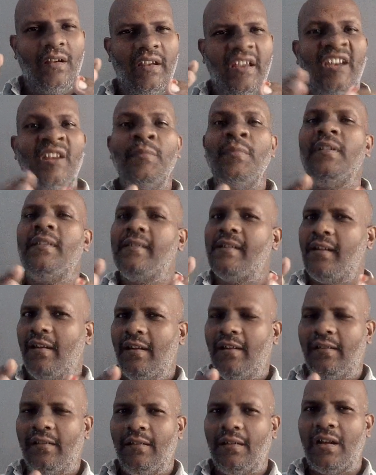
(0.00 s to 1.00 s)
எனிமீஸ்
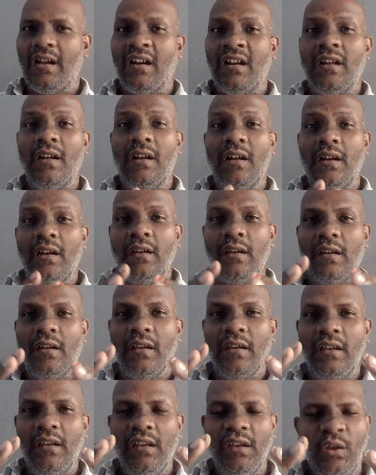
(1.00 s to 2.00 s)
கிடையாது ஆனால்
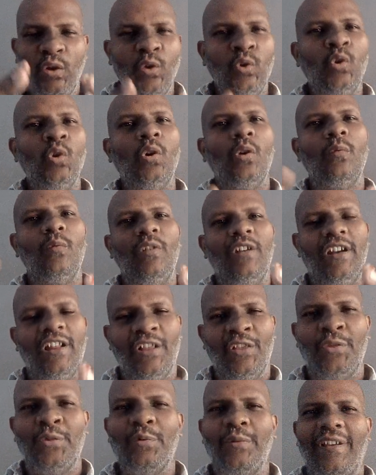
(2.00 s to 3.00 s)
ஈகோவும்
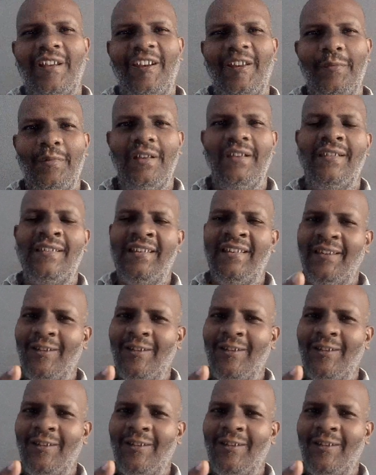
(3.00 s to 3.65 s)
டெத்தும் எனிமீஸ்